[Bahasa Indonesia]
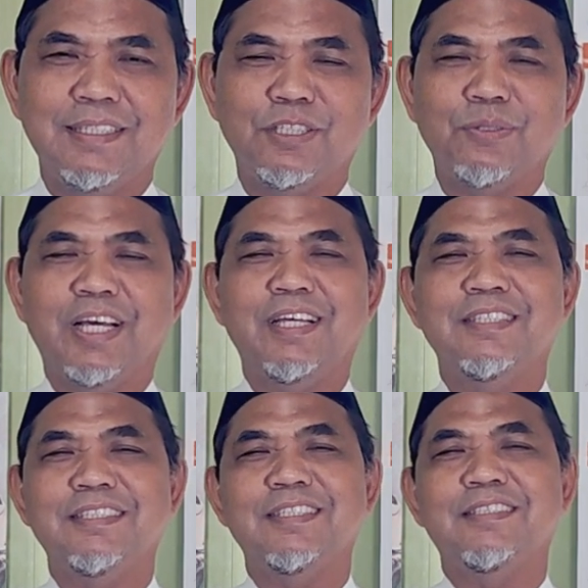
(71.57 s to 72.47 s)
Itulah
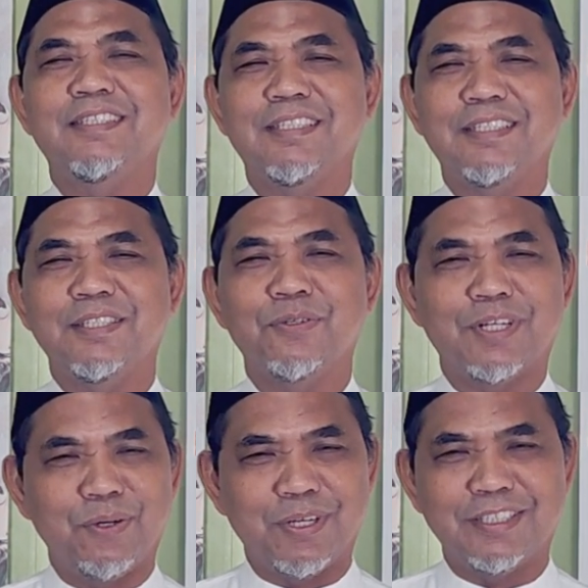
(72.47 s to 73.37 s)
ciri-ciri
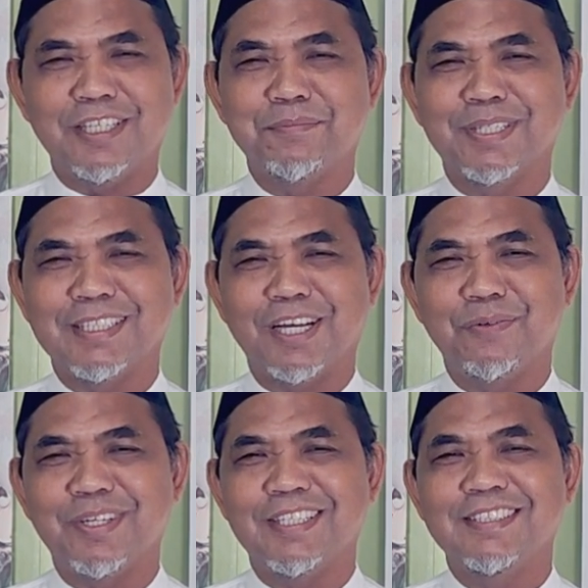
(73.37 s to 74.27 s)
orang-orang yang
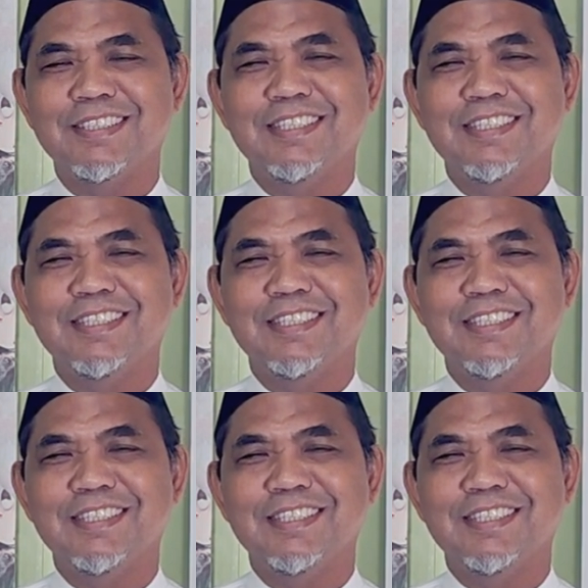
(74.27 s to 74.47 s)
bertakwa.